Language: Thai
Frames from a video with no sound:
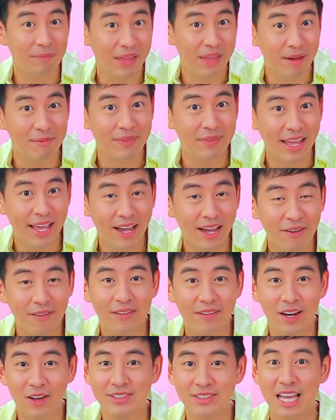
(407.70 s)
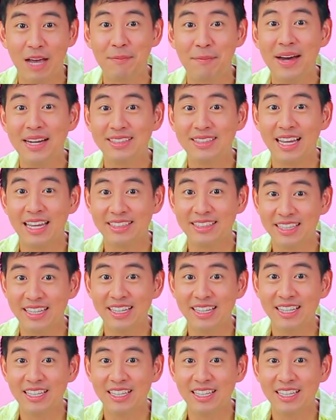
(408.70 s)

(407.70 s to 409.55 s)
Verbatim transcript: ดำๆแล้ว เราสามารถใส่สี